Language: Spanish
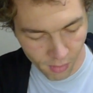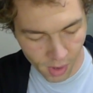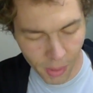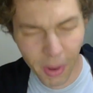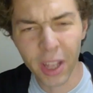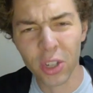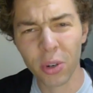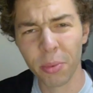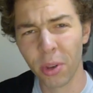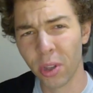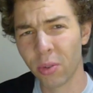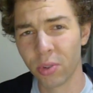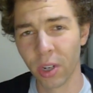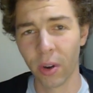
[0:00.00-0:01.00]
Ah, de hecho me lo
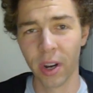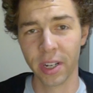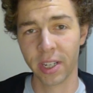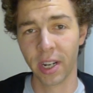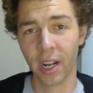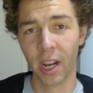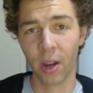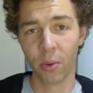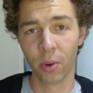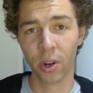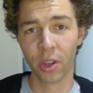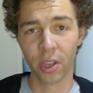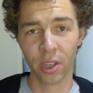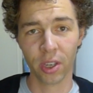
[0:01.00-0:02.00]
dijo un chabón ayer en el
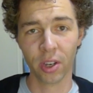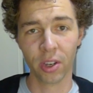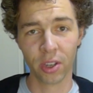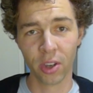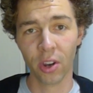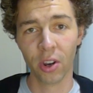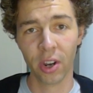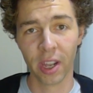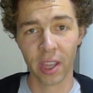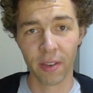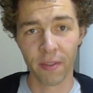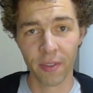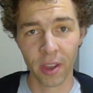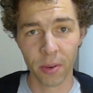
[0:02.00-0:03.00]
laburo y, hoy lo leí
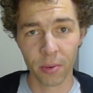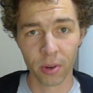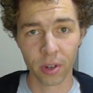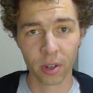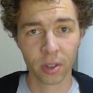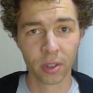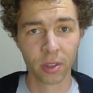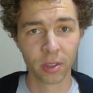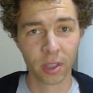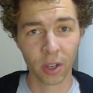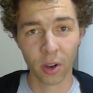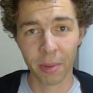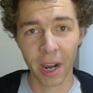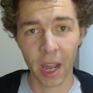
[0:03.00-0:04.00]
en Facebook.
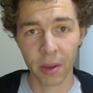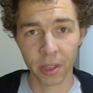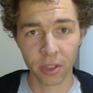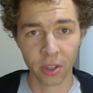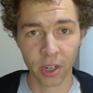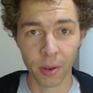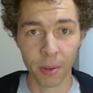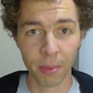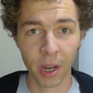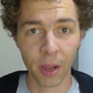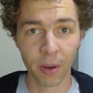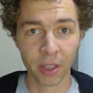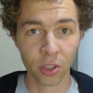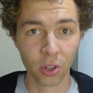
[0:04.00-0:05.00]
Tengo el mal hábito de ni bien me
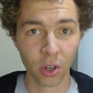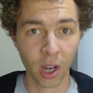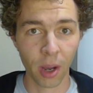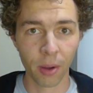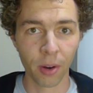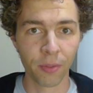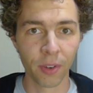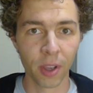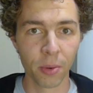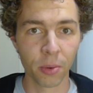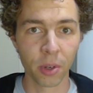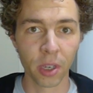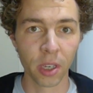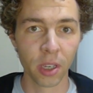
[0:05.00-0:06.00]
levanto, abro
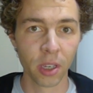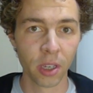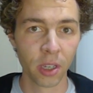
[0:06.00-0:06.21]
Facebook y.